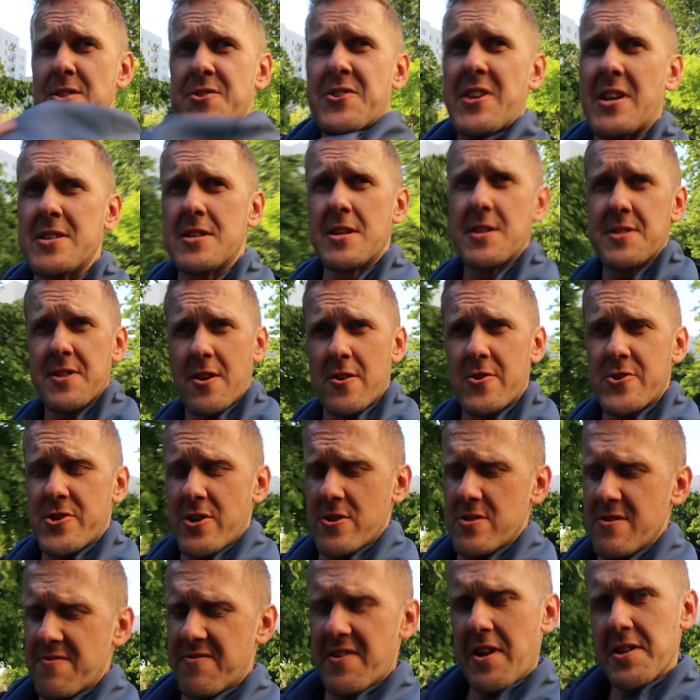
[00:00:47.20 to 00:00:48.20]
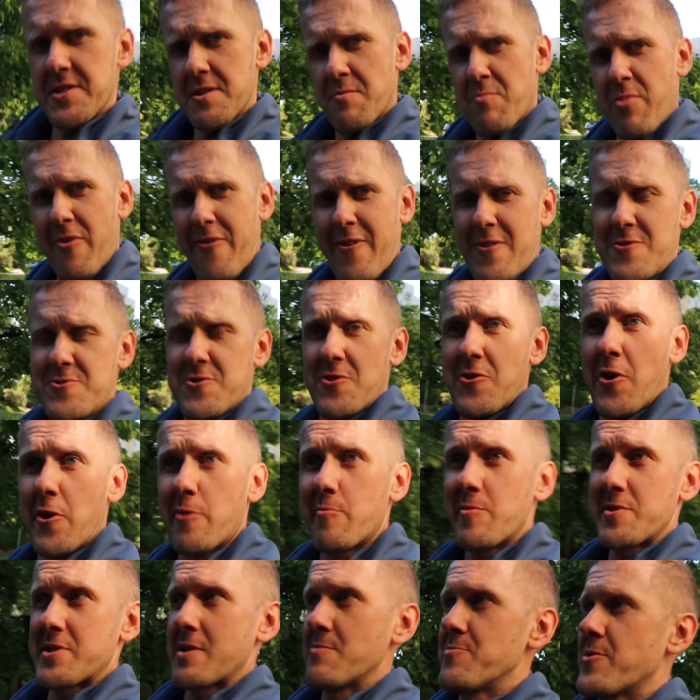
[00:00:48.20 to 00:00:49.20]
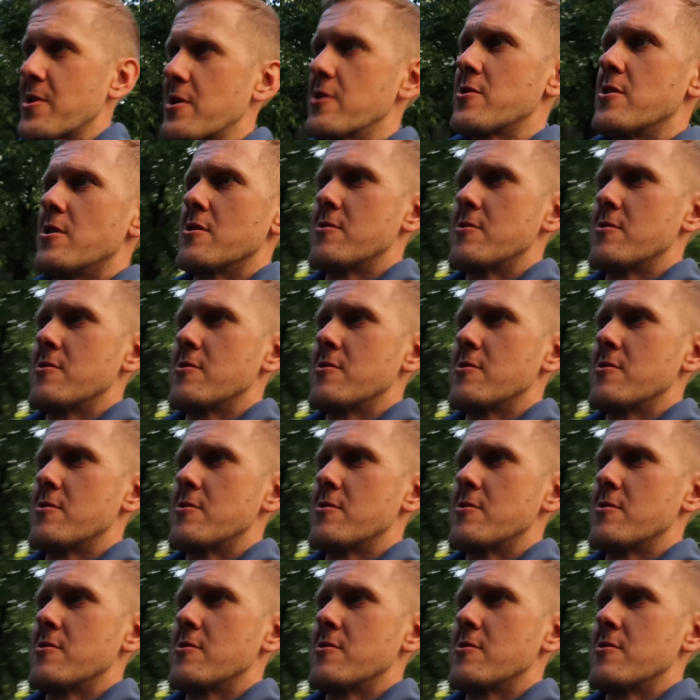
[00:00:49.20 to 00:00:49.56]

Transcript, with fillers: trening zakończony. Wracam powoli do normy z tamtego